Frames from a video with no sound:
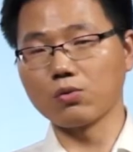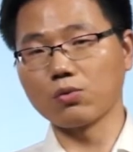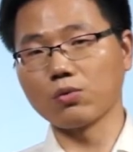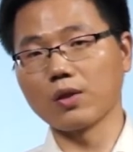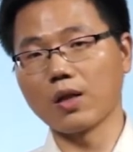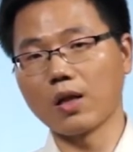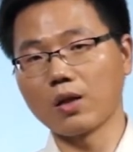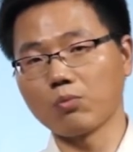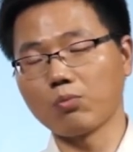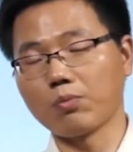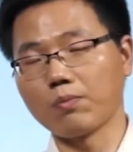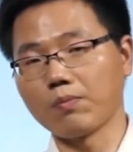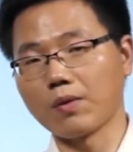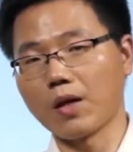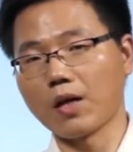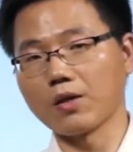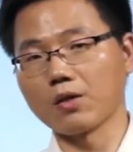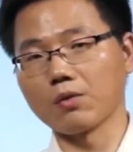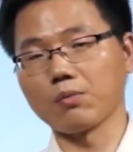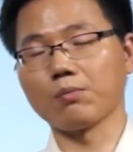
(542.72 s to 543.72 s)
这周一来
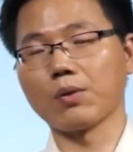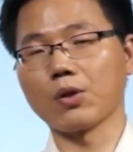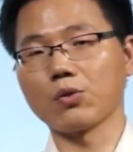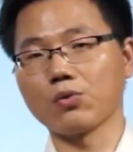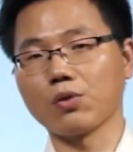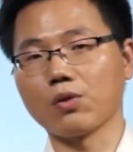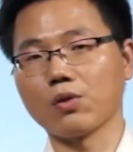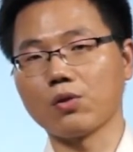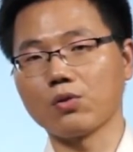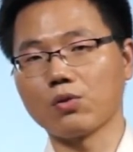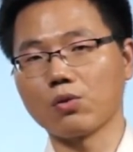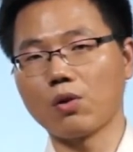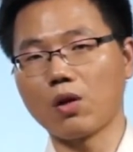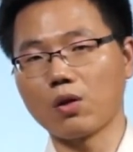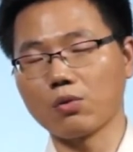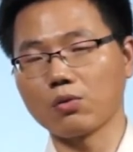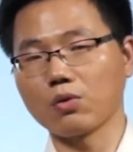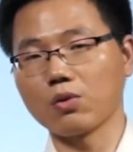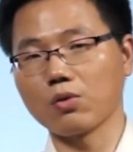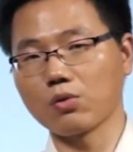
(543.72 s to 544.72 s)
来这种培训；周
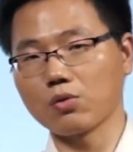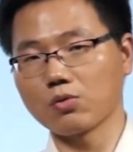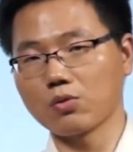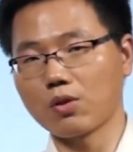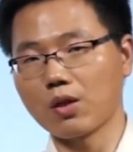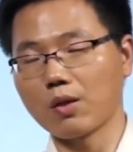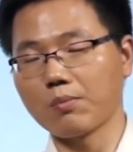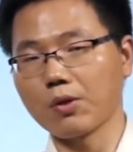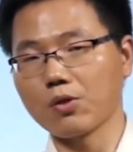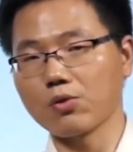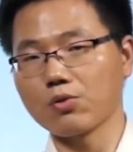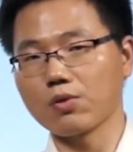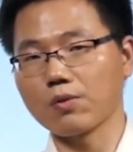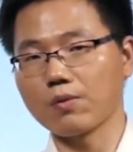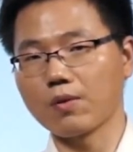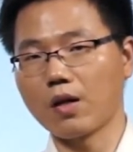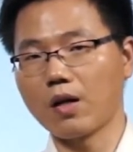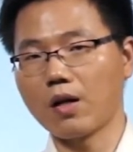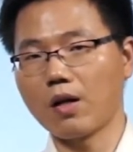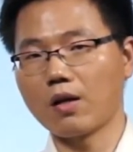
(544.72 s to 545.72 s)
二有空，周二来培
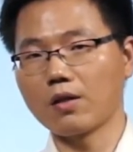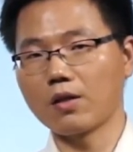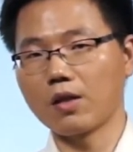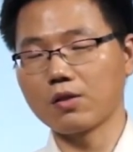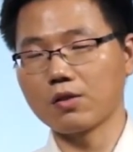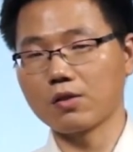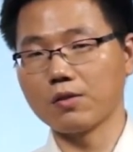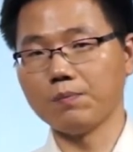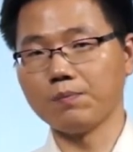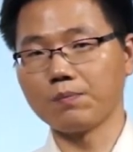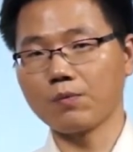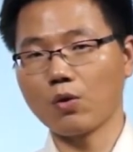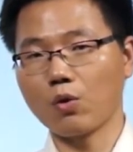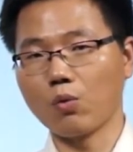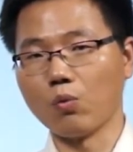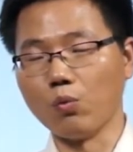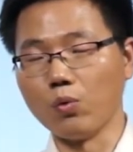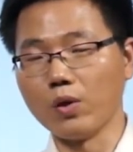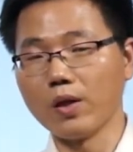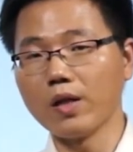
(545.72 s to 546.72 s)
训。但是
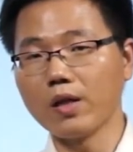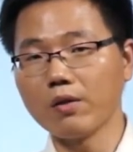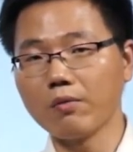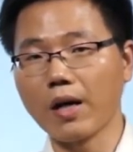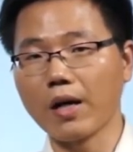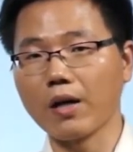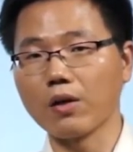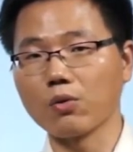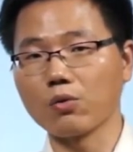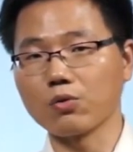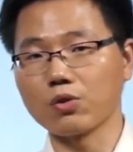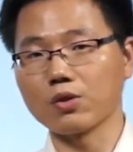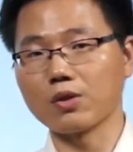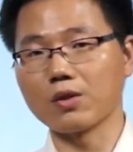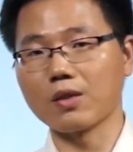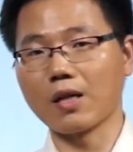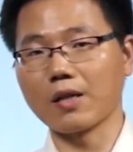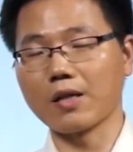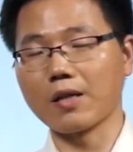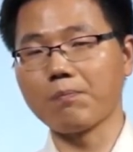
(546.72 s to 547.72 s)
无一例外都
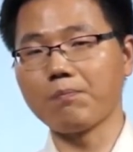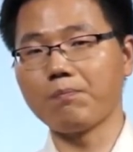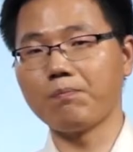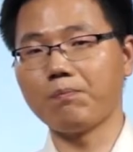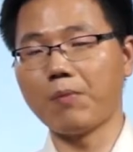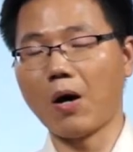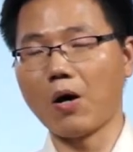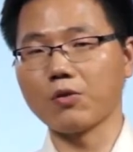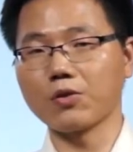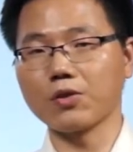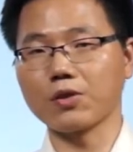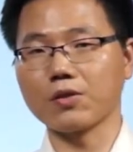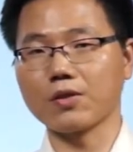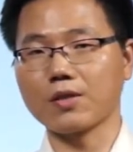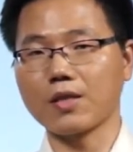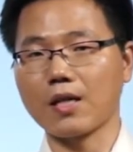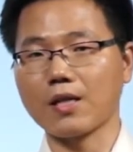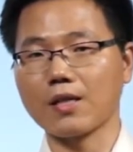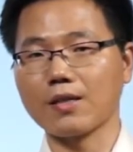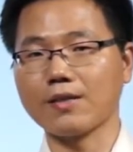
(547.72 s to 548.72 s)
是让你保证
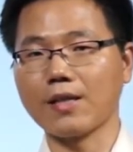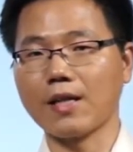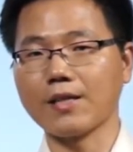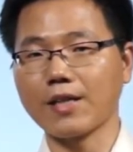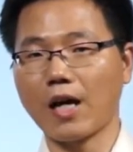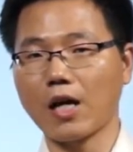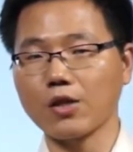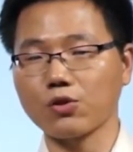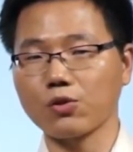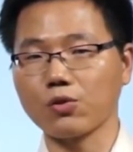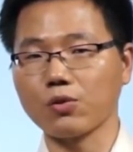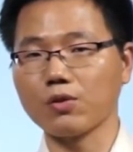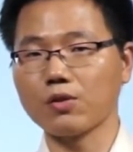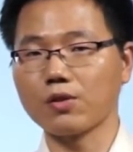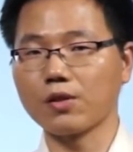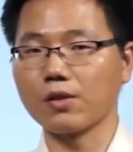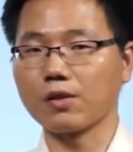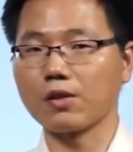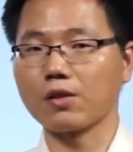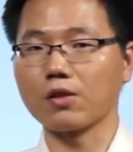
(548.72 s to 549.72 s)
在你闲暇时候
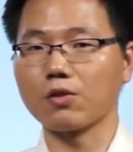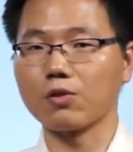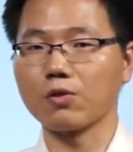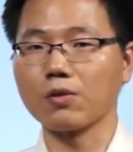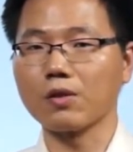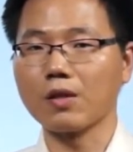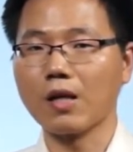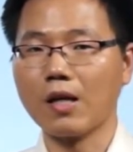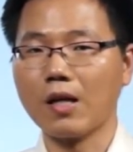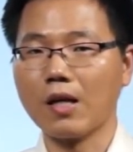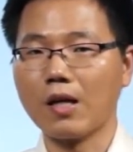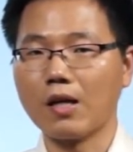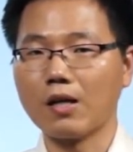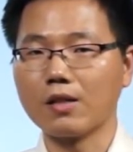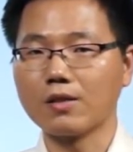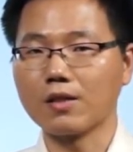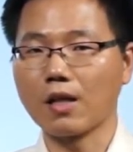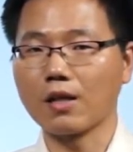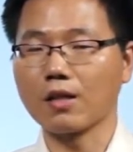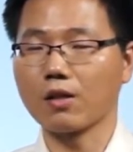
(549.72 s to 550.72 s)
进行这种
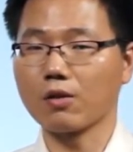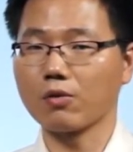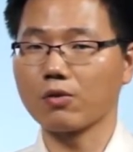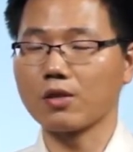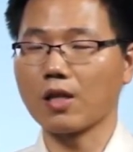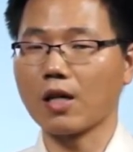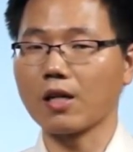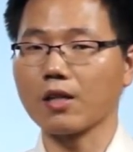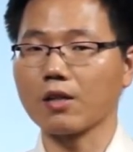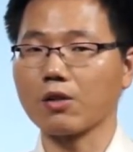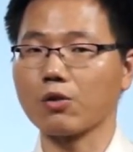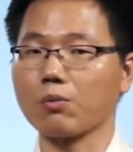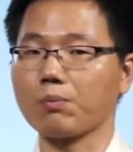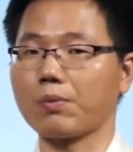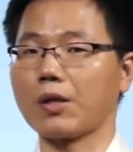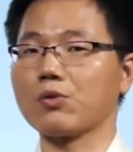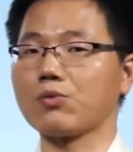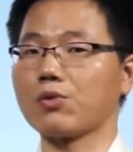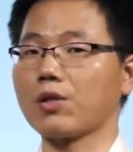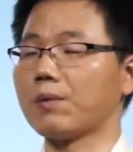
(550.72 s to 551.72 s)
相当相应这种
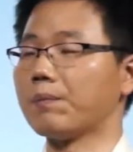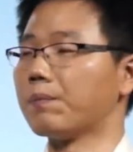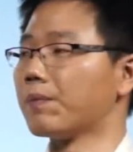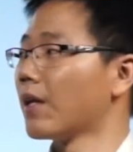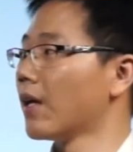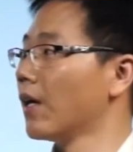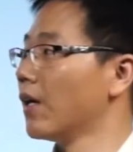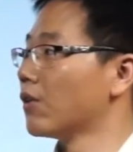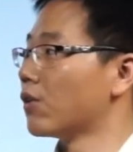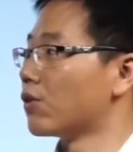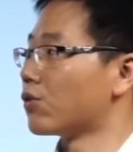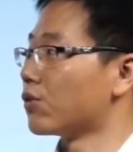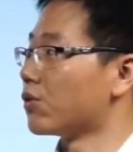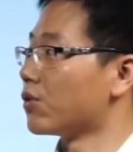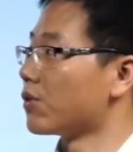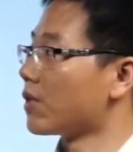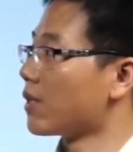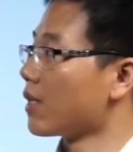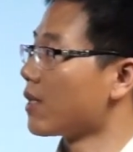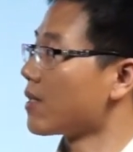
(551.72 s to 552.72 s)
培训。这
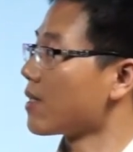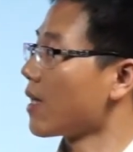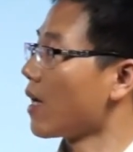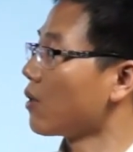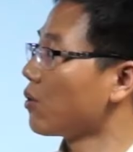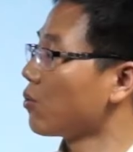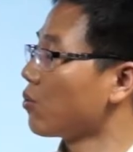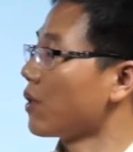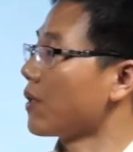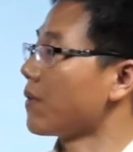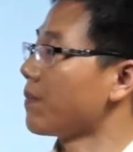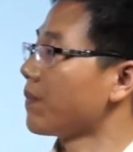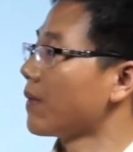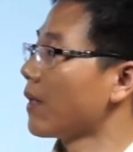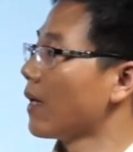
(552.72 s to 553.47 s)
是第三对，